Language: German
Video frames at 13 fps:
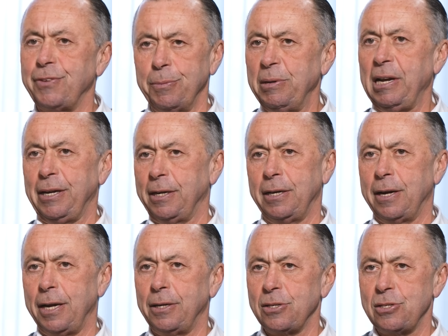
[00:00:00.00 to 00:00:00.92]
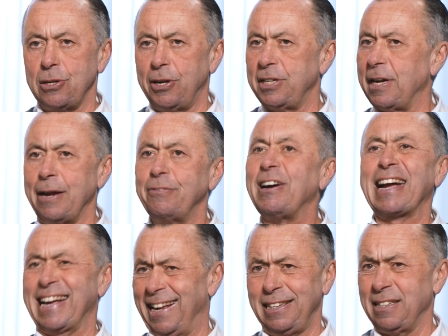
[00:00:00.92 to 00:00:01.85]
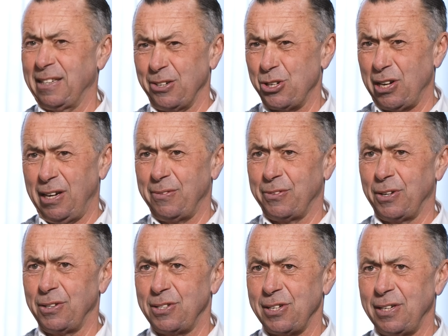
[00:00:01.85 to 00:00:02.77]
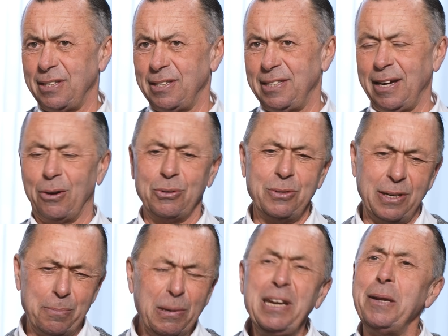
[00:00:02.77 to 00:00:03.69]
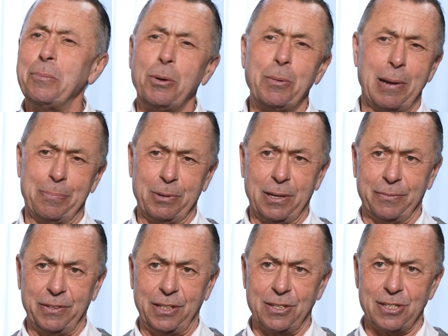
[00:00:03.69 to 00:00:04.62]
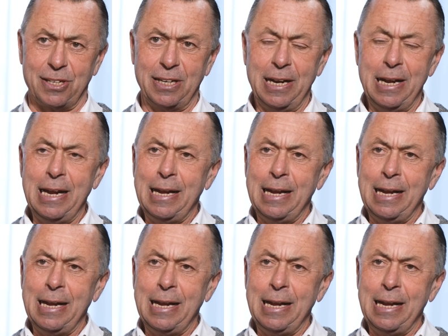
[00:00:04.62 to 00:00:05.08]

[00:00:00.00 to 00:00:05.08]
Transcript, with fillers: Familie hinein, dass Leute einfach kaltgestellt worden sind, die auch nur ein Minimum abgewichen sind.